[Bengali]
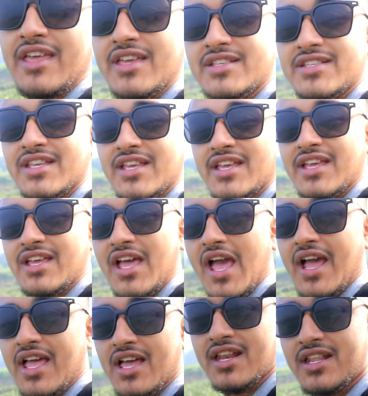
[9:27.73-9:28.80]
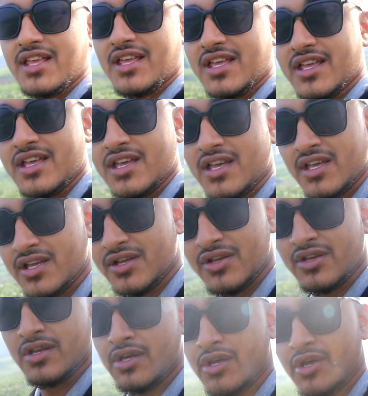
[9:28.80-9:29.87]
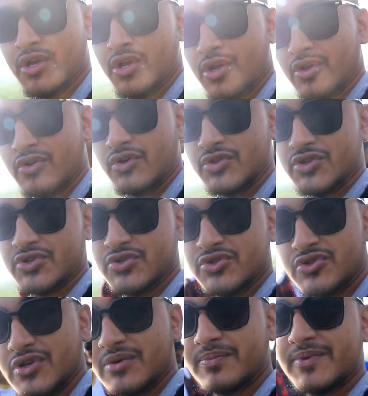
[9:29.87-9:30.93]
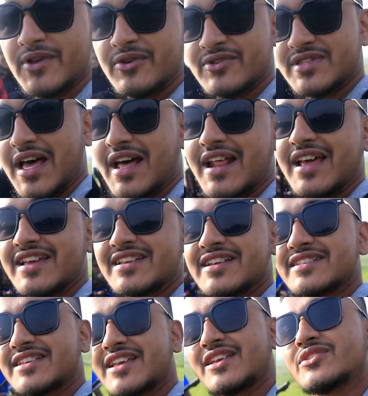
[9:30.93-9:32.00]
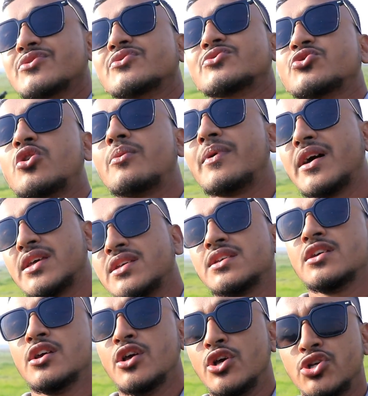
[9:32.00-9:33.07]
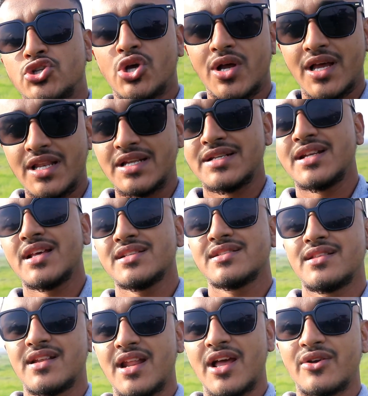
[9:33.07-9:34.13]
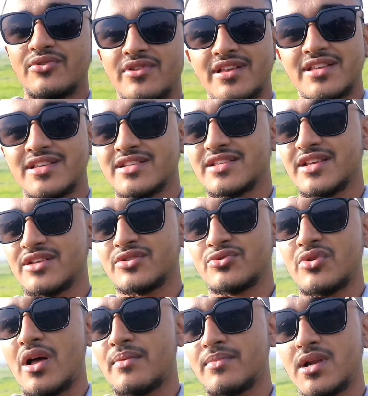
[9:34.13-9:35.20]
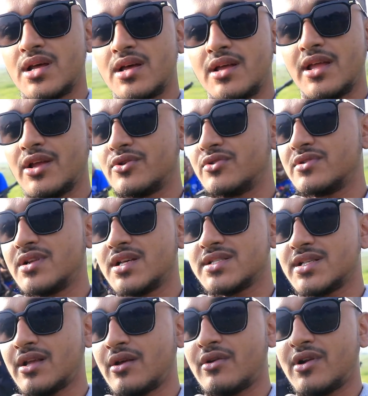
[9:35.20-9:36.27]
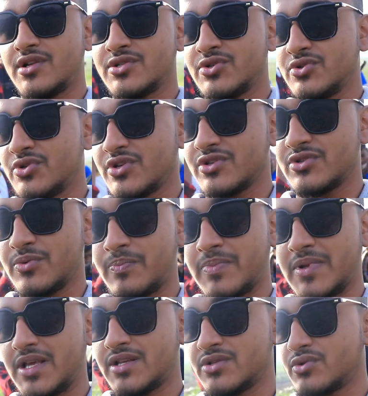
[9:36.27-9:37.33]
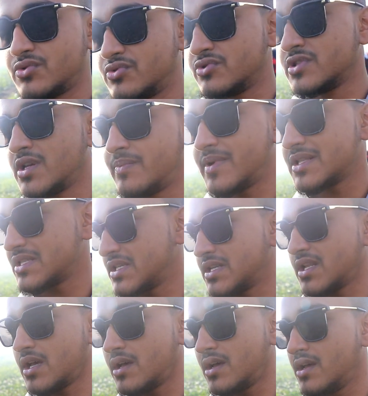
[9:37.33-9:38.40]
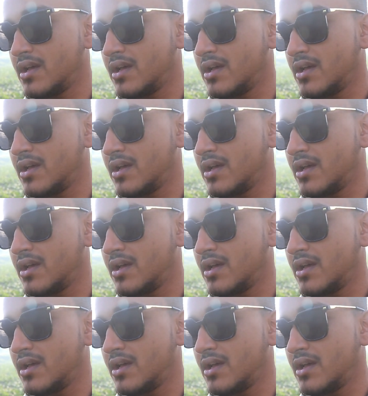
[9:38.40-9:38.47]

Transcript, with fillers: এই যে এখানে কত সুন্দর ভিউ তারা এসেছে কিন্তু সবাই সকালের নাস্তা না করে এসেছে কিন্তু আমরা এখন নাস্তা করার জন্য কিছু প্লেস খুঁজে পাচ্ছি না